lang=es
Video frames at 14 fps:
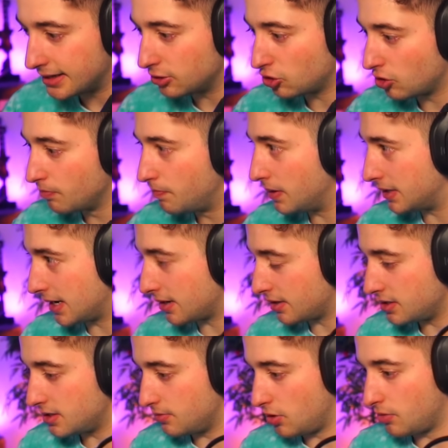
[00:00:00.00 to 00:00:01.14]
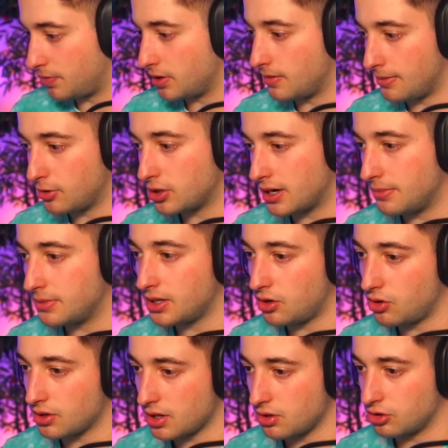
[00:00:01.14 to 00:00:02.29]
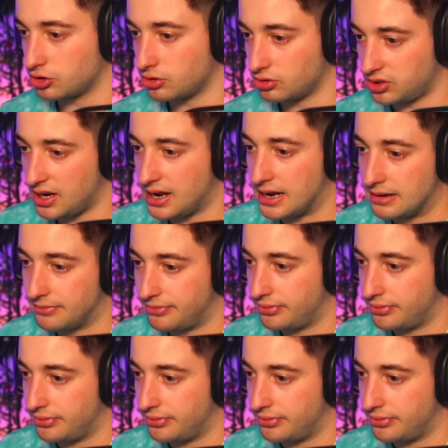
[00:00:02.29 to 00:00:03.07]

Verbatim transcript: le toque un petardísimo. Pero vamos realmente jodidos. O sea...